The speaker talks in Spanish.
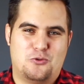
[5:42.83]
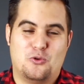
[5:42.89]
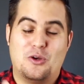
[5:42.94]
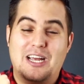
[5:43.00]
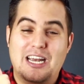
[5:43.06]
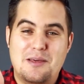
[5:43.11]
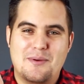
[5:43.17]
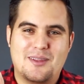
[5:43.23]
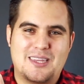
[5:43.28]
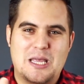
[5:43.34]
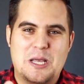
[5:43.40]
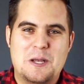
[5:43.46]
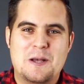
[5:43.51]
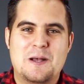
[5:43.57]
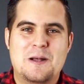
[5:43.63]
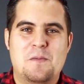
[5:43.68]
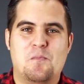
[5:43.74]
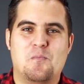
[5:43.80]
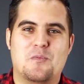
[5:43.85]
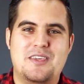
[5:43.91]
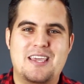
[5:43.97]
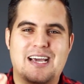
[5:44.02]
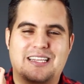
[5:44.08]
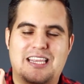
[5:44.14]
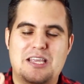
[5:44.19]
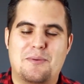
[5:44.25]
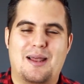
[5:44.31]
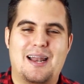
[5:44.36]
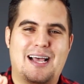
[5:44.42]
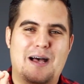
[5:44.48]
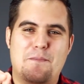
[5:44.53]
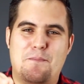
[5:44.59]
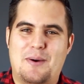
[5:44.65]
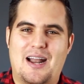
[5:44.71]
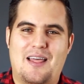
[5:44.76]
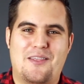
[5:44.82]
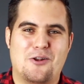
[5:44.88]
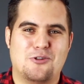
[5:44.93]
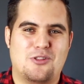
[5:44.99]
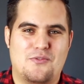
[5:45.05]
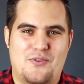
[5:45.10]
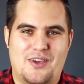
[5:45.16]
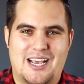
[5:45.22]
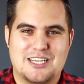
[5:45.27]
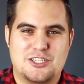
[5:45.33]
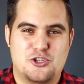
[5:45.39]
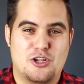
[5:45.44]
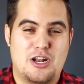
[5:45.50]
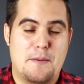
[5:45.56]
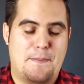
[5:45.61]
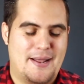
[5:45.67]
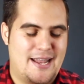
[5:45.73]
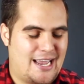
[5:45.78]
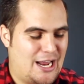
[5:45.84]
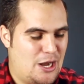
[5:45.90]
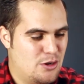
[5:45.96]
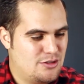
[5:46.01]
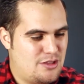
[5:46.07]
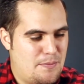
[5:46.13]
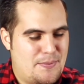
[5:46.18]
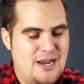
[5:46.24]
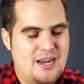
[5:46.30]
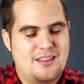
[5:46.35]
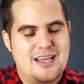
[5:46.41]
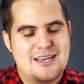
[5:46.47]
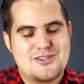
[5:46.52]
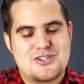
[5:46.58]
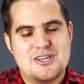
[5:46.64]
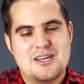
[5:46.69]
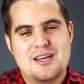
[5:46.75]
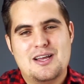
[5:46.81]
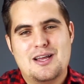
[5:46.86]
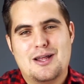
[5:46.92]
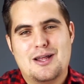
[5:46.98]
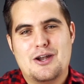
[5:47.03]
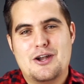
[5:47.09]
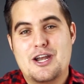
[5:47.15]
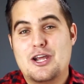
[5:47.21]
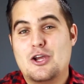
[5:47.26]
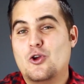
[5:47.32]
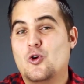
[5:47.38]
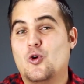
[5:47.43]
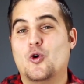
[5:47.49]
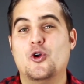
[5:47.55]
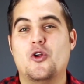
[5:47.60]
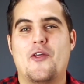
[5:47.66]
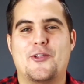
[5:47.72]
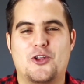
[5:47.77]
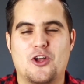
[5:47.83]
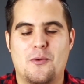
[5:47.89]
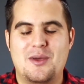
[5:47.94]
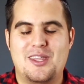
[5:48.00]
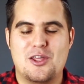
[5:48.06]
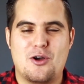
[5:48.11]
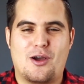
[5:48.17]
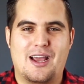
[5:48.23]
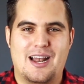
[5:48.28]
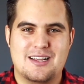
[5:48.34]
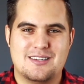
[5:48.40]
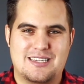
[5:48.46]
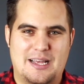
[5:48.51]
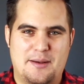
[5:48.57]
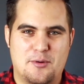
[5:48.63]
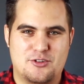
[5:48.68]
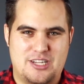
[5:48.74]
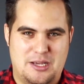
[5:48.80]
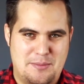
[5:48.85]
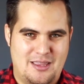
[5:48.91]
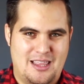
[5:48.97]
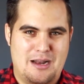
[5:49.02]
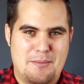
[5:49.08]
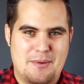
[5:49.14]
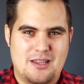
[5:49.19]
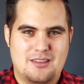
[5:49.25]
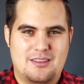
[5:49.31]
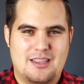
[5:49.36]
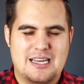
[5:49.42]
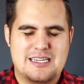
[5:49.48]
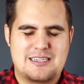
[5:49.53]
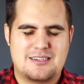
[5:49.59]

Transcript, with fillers: Suscríbete y activa la campana de notificaciones para que no te pierdas ninguno de estos videos que lanzamos semanalmente.